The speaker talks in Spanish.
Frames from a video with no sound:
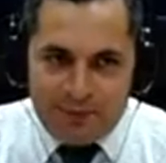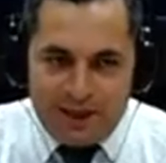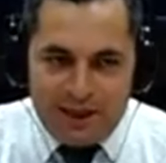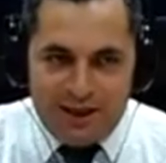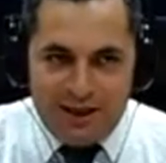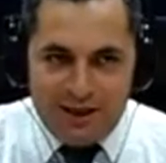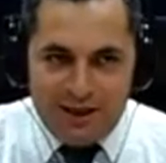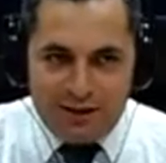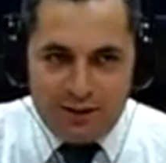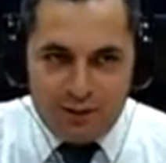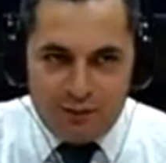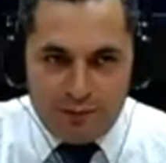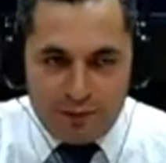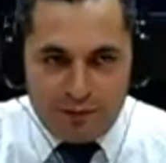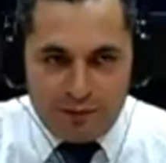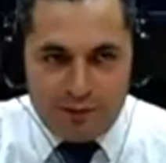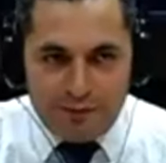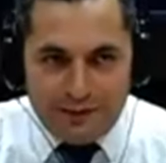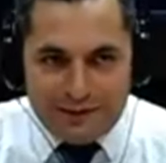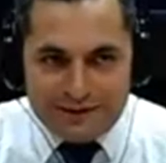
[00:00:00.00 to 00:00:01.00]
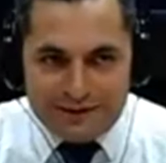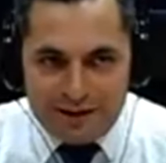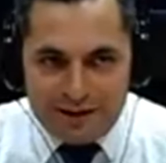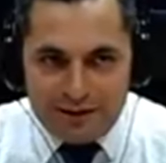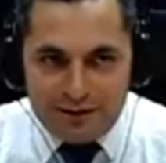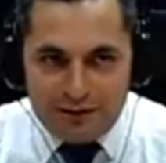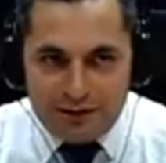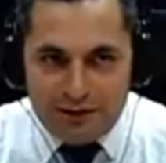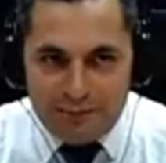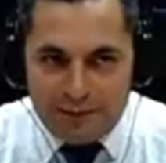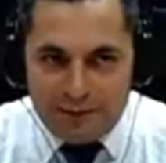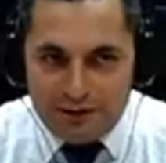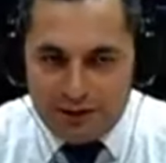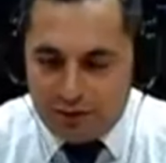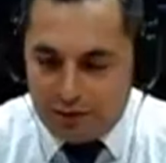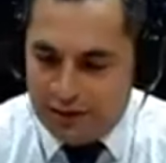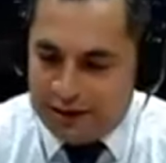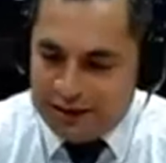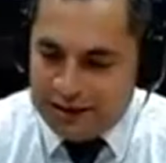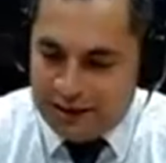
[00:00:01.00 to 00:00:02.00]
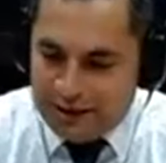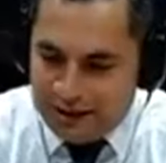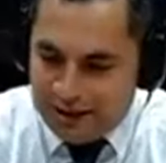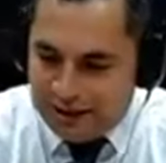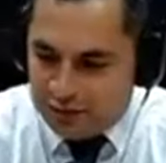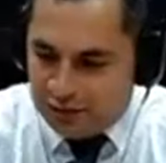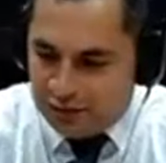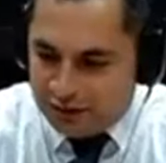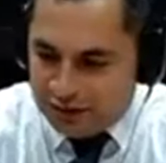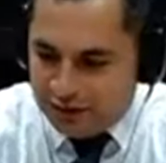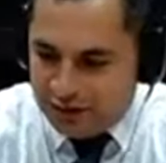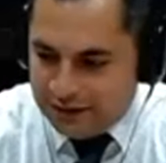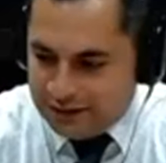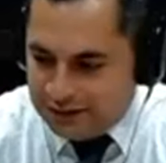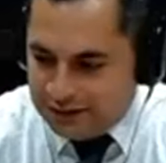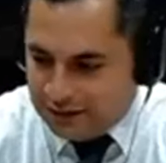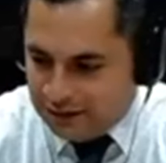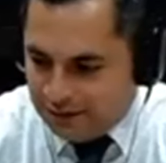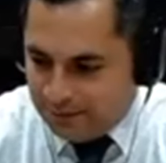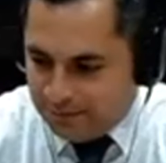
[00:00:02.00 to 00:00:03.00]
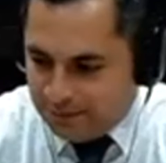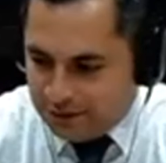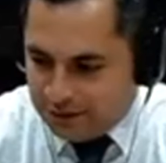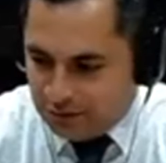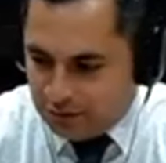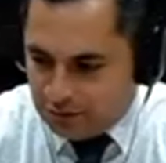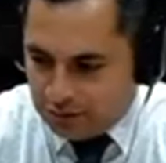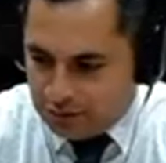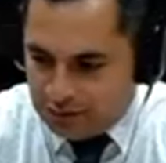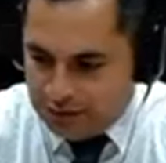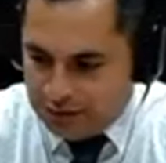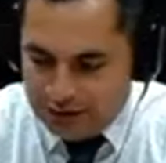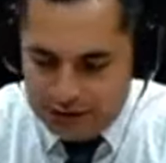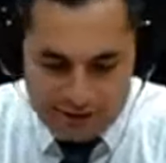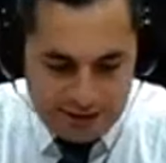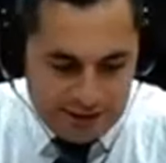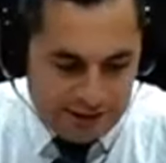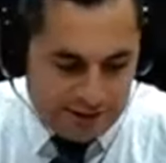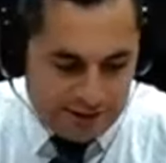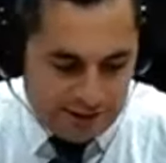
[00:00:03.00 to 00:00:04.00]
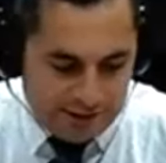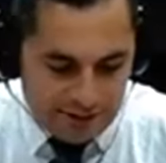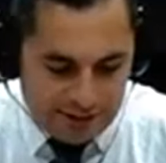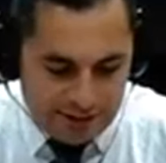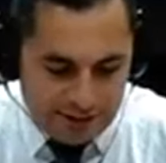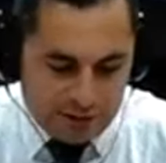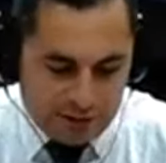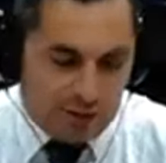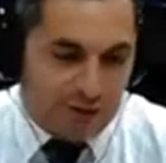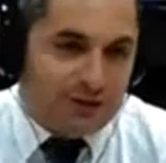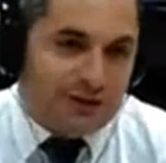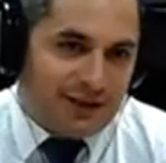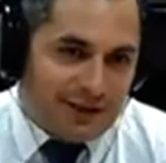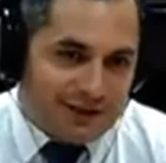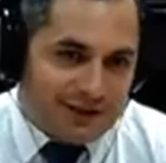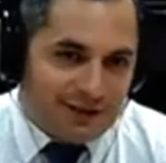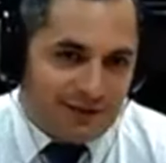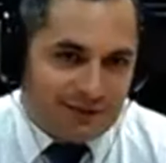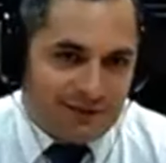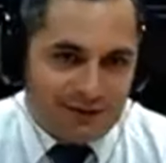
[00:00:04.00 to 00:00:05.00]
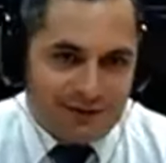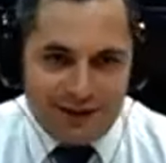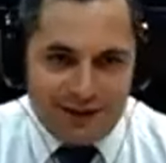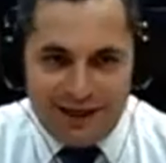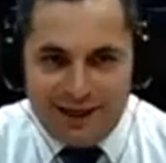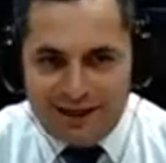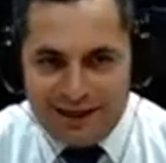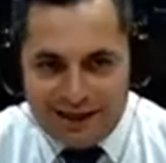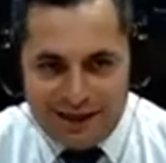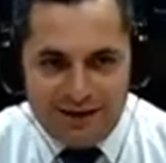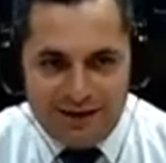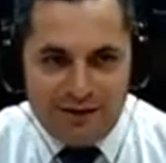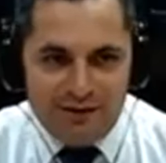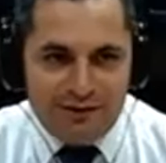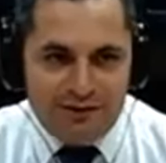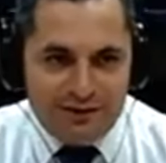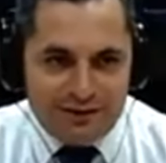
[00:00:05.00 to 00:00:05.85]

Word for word: Eh, estuvimos conversando con el pastor Daniel Lago, que es el pastor que dirige, director, se dice, ¿o no?, de la radio,